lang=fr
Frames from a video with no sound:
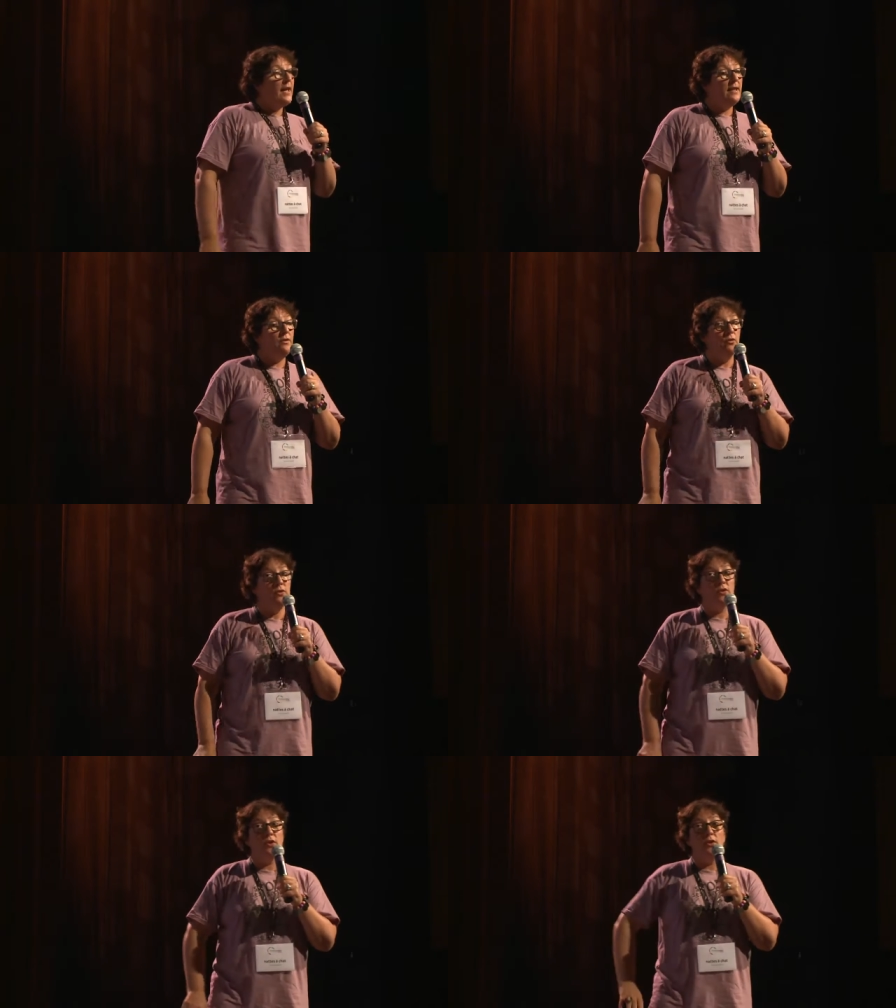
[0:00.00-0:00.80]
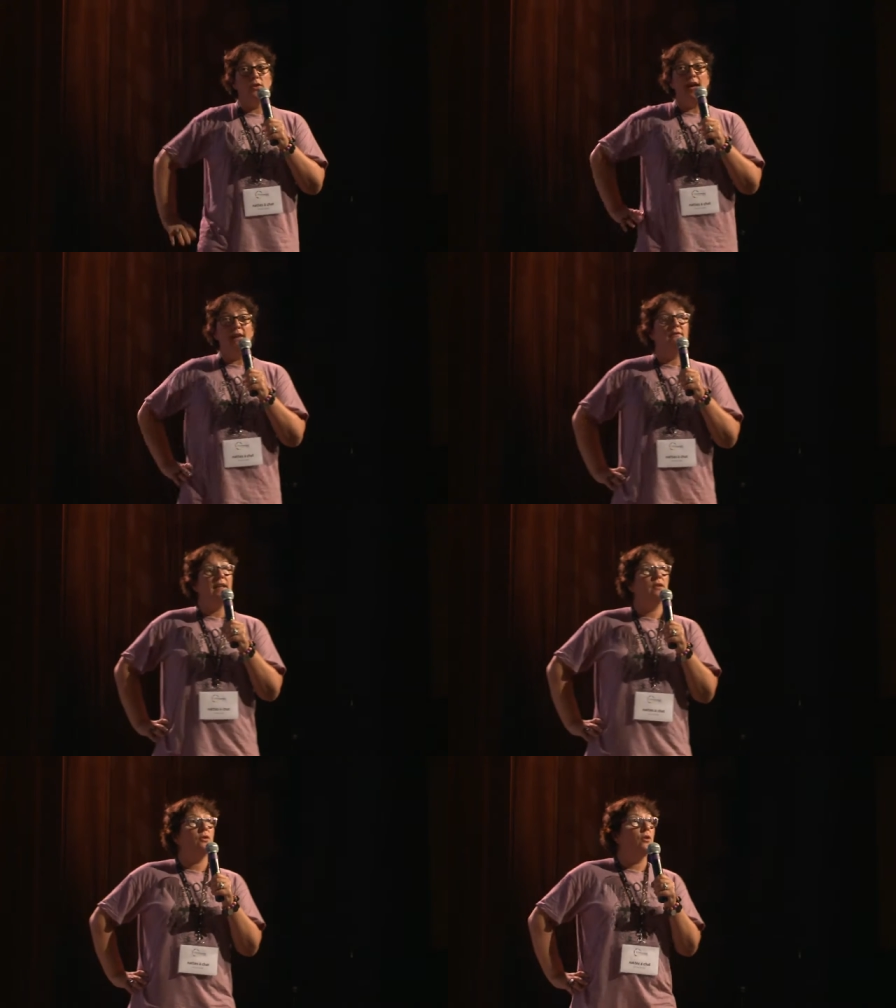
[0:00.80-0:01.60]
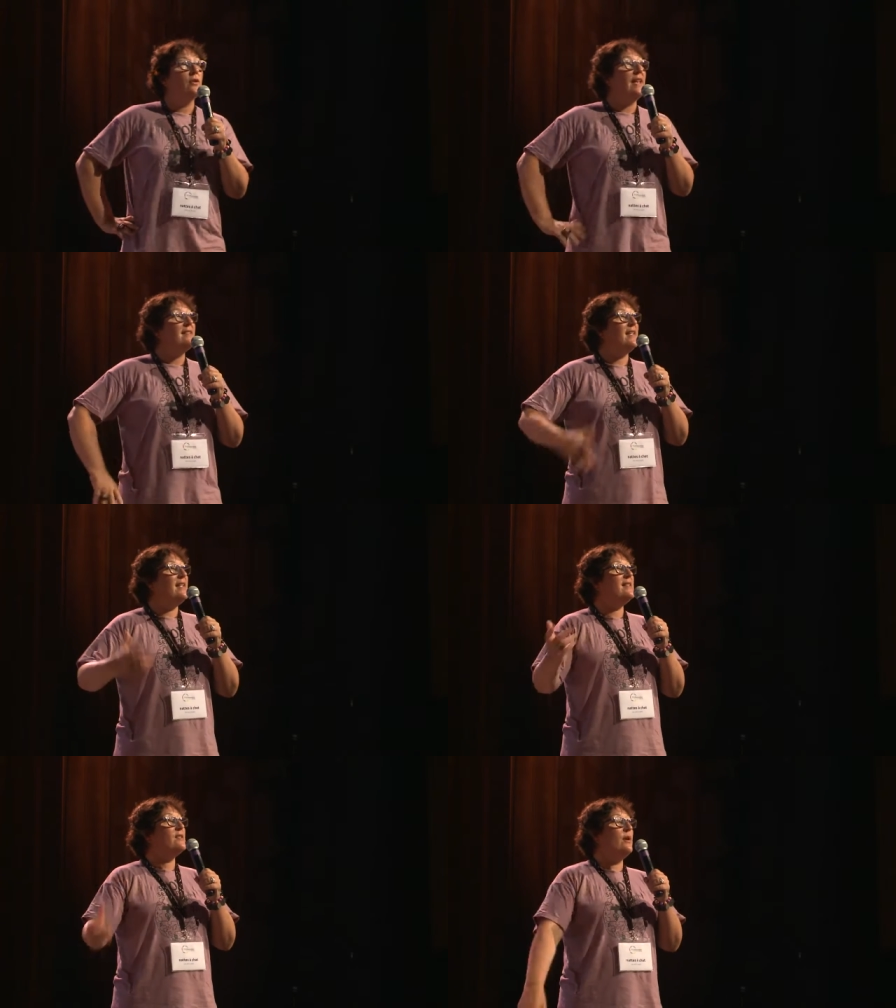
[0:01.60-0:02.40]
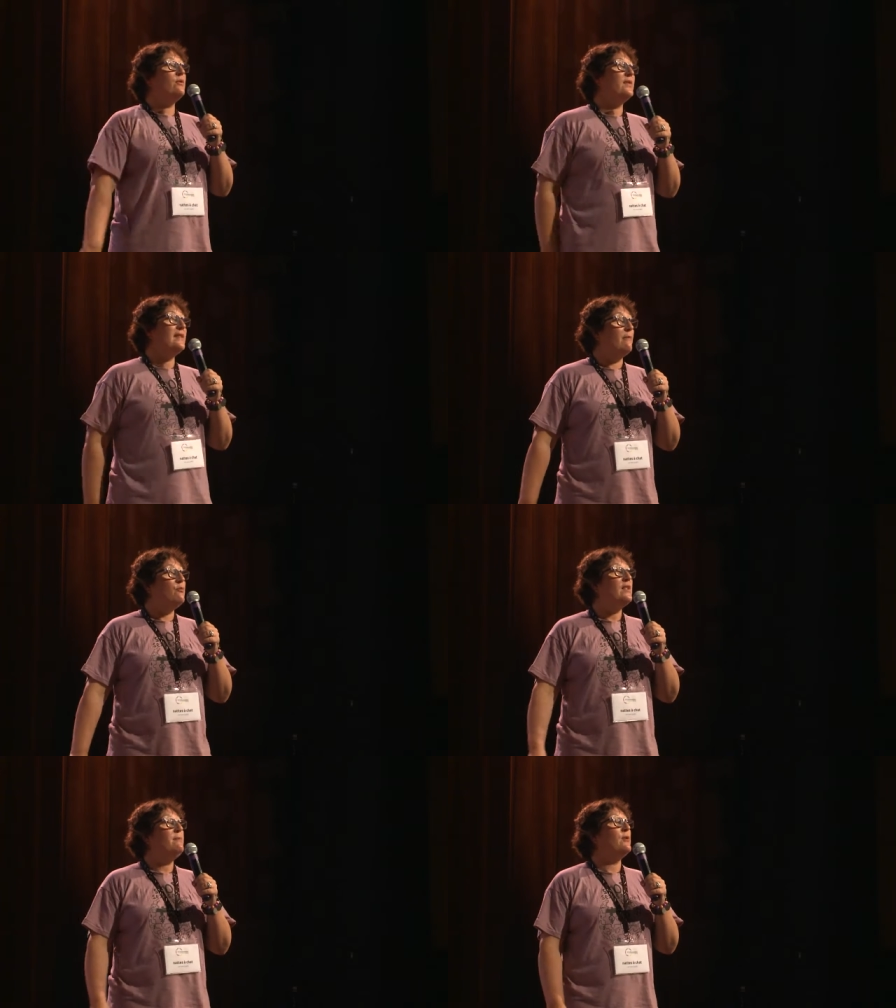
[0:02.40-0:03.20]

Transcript: Et donc, euh, avec Gastel et Swann, on s'est amusé